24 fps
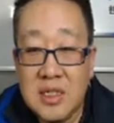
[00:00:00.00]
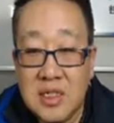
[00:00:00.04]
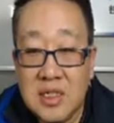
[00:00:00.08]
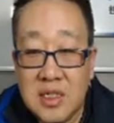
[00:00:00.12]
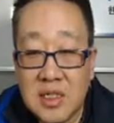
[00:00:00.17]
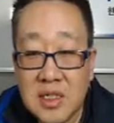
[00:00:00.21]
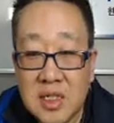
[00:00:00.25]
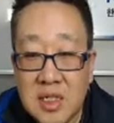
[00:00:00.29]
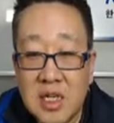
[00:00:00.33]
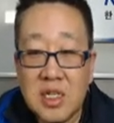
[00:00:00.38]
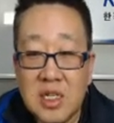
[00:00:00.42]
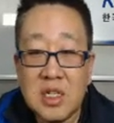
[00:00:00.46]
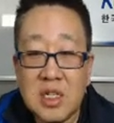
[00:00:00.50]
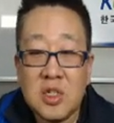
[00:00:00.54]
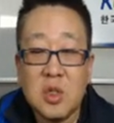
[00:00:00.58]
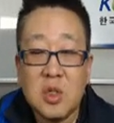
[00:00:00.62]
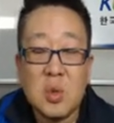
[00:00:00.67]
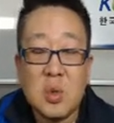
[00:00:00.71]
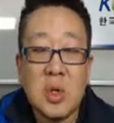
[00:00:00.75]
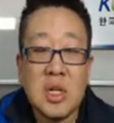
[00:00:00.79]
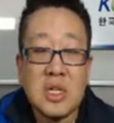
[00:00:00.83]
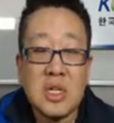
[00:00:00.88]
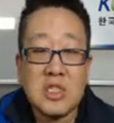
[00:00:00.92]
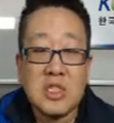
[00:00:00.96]
그래서
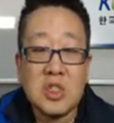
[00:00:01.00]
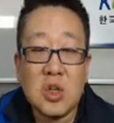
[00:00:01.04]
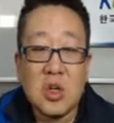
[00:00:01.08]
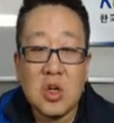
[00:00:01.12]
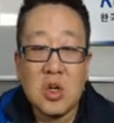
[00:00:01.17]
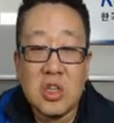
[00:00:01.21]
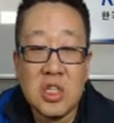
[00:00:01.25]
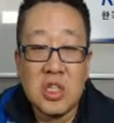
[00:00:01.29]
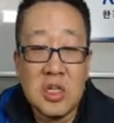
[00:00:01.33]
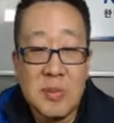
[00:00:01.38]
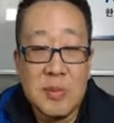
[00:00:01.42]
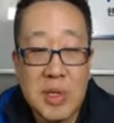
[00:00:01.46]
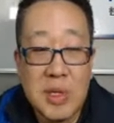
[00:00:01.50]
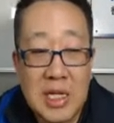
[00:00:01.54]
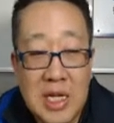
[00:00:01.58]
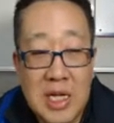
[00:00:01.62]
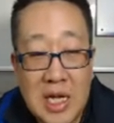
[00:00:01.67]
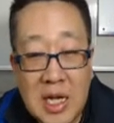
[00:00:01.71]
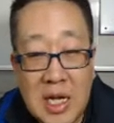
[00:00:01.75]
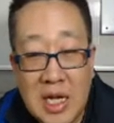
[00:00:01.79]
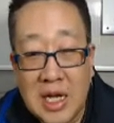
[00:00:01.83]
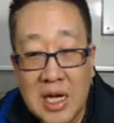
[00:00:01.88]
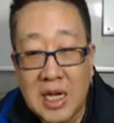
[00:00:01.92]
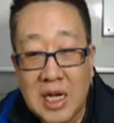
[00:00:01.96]
그동안은 선거
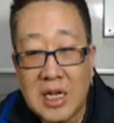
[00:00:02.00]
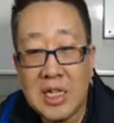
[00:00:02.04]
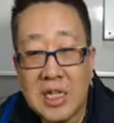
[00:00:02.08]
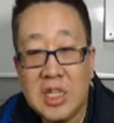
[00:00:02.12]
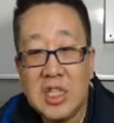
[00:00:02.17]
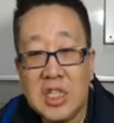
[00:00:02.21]
때마다